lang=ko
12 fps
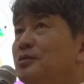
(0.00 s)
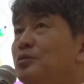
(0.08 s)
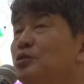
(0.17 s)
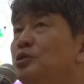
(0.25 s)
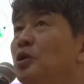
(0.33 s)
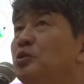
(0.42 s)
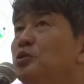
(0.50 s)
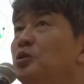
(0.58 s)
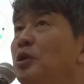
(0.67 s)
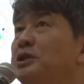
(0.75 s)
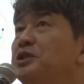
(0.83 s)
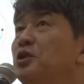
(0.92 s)
운영도
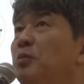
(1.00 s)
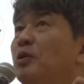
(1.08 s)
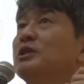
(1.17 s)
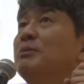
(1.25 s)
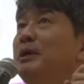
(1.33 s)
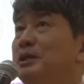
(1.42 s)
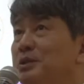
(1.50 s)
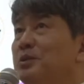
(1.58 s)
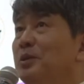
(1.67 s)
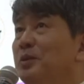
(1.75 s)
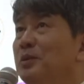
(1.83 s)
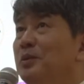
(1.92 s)
훨씬 더
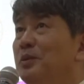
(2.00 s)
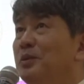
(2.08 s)
복잡해지고